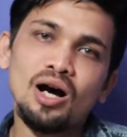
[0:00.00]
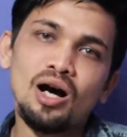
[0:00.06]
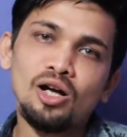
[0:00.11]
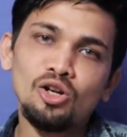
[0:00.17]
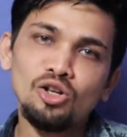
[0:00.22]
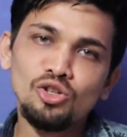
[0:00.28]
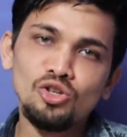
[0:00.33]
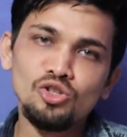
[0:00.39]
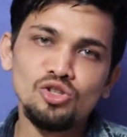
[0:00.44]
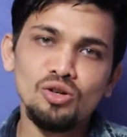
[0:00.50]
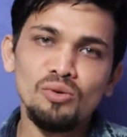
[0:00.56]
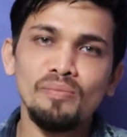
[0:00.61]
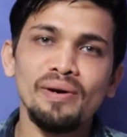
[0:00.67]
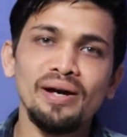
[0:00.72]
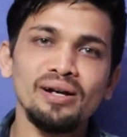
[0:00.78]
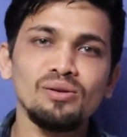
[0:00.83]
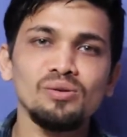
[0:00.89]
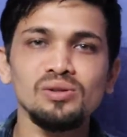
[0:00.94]
हेलो दोस्तों
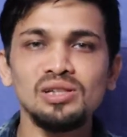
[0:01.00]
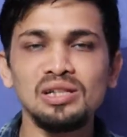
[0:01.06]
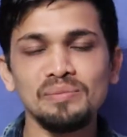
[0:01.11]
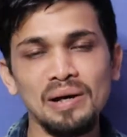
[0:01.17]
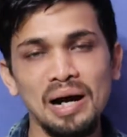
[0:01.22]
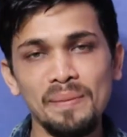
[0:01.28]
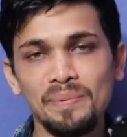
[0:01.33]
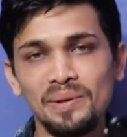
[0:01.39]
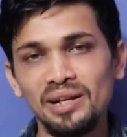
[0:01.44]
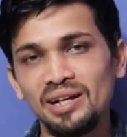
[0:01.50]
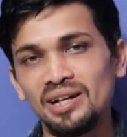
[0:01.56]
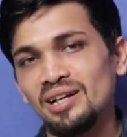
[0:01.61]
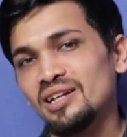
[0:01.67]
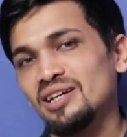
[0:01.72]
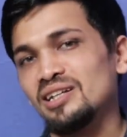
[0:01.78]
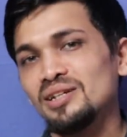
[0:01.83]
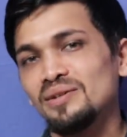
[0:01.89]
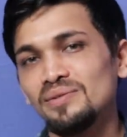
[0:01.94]
मैं कुलदीप आपके लिए
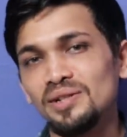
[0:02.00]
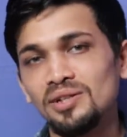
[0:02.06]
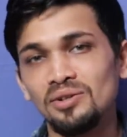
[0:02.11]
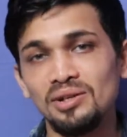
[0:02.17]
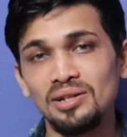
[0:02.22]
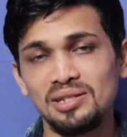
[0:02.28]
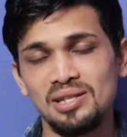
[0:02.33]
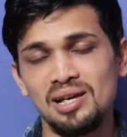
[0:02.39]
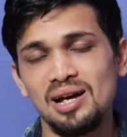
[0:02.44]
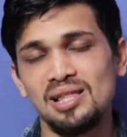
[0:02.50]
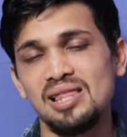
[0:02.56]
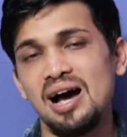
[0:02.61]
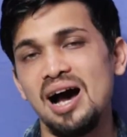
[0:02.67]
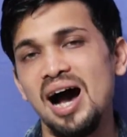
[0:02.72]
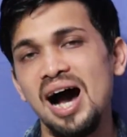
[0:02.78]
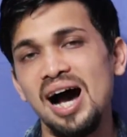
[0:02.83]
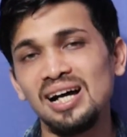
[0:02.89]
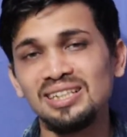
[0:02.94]
गाना वीडियो के साथ
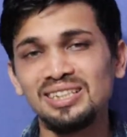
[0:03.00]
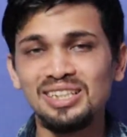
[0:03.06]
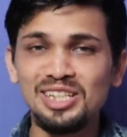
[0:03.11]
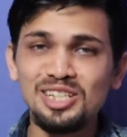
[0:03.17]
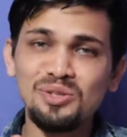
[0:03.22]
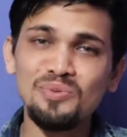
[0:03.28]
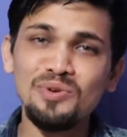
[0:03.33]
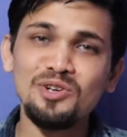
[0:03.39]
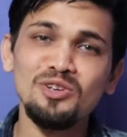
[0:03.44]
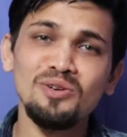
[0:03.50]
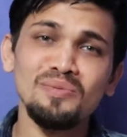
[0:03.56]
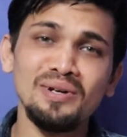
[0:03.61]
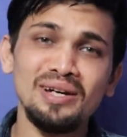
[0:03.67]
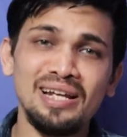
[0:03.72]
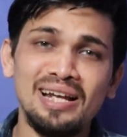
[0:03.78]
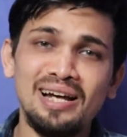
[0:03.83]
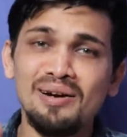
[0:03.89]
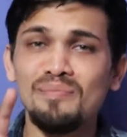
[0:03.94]
आज इस वीडियो में
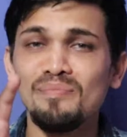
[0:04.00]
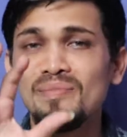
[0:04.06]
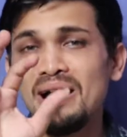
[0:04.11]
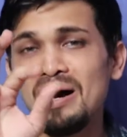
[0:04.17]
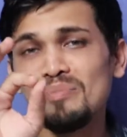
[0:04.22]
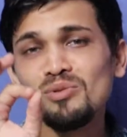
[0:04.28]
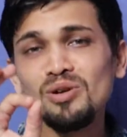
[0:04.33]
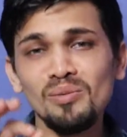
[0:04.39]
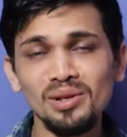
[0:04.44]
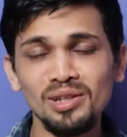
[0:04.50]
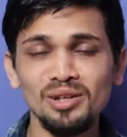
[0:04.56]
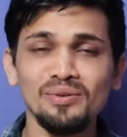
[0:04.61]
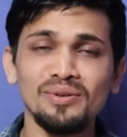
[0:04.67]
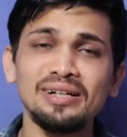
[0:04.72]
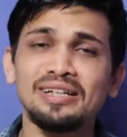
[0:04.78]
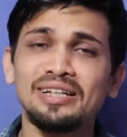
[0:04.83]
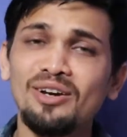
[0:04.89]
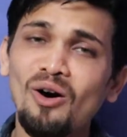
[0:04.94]
है ना मैं आपको
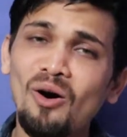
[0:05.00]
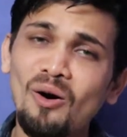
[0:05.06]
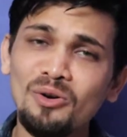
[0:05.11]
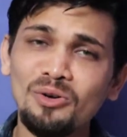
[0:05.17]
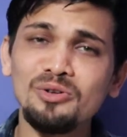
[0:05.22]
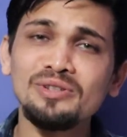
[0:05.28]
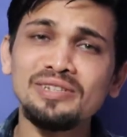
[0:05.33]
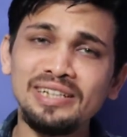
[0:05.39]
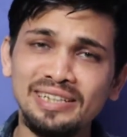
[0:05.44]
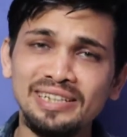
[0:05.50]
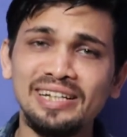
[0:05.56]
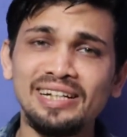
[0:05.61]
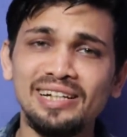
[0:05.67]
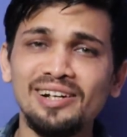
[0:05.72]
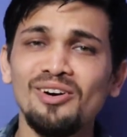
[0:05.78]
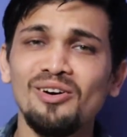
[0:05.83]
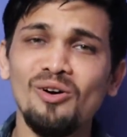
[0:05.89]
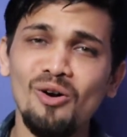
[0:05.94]
बताऊंगा कि ऑटो सेक्टर
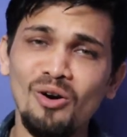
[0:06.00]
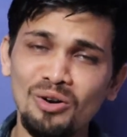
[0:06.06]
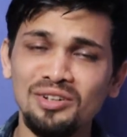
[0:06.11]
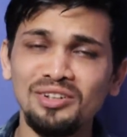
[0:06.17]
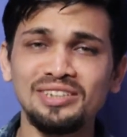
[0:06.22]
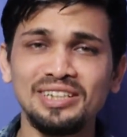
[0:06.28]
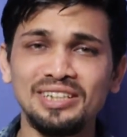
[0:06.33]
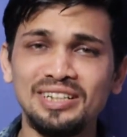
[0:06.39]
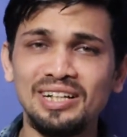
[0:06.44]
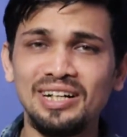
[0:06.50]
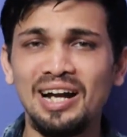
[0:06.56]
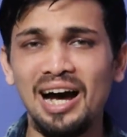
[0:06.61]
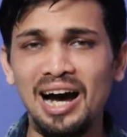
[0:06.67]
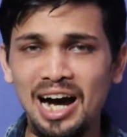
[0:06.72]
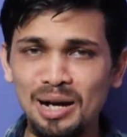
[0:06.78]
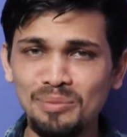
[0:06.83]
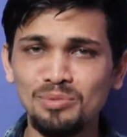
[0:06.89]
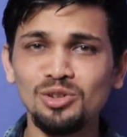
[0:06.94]
है ना ऑटो सेक्टर
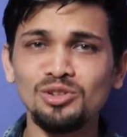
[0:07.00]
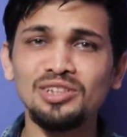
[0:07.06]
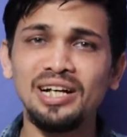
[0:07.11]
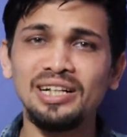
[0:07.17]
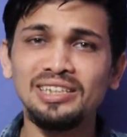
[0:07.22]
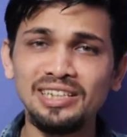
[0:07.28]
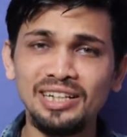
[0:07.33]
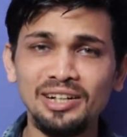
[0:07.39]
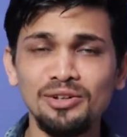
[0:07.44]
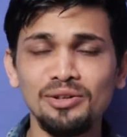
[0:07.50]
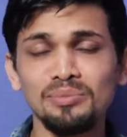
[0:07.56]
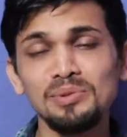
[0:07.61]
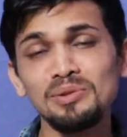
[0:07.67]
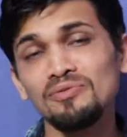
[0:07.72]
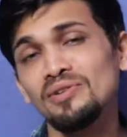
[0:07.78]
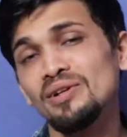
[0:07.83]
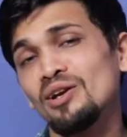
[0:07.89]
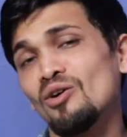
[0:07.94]
आप तो जान ही रहे हो
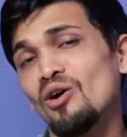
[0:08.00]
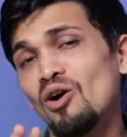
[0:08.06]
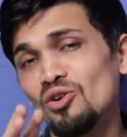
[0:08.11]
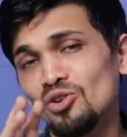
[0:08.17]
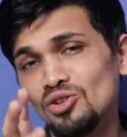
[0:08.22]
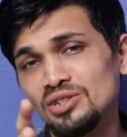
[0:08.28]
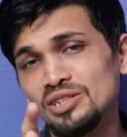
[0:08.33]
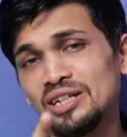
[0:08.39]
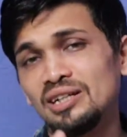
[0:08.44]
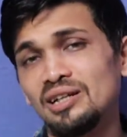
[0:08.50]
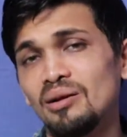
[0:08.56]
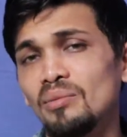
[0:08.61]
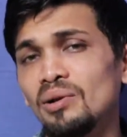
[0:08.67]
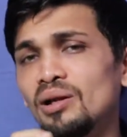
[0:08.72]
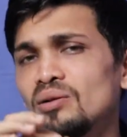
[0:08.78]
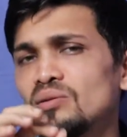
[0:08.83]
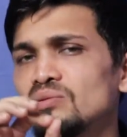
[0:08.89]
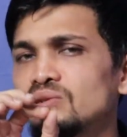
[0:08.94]
अभी फिलहाल ऑटो सेक्टर
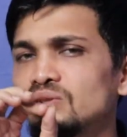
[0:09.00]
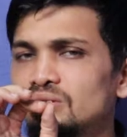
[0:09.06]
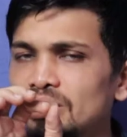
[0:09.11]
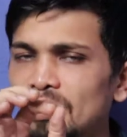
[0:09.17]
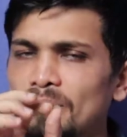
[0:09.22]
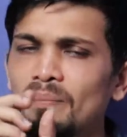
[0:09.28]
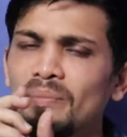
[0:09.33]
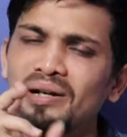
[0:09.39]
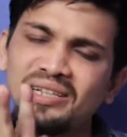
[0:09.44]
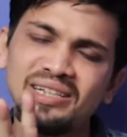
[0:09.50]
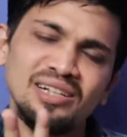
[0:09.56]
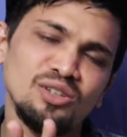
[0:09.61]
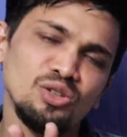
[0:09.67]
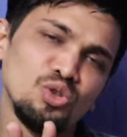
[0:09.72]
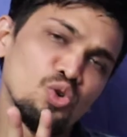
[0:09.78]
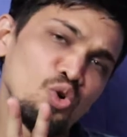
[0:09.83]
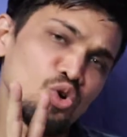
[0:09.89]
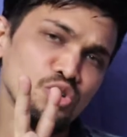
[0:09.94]
में सब बढ़िया
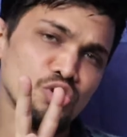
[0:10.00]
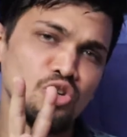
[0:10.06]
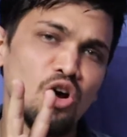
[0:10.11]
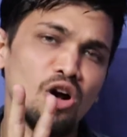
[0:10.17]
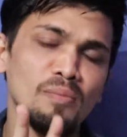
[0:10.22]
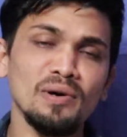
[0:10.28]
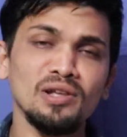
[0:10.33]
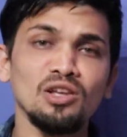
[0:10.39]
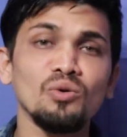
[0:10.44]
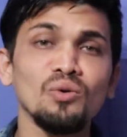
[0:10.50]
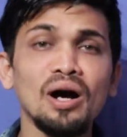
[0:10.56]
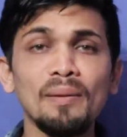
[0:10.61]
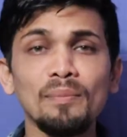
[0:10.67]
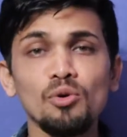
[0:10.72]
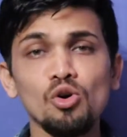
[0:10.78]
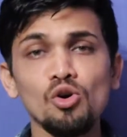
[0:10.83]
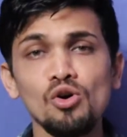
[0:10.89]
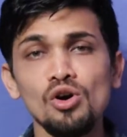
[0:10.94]
दो स्टॉक बताऊंगा
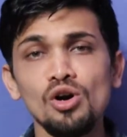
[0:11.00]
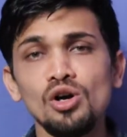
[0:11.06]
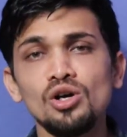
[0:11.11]
आपको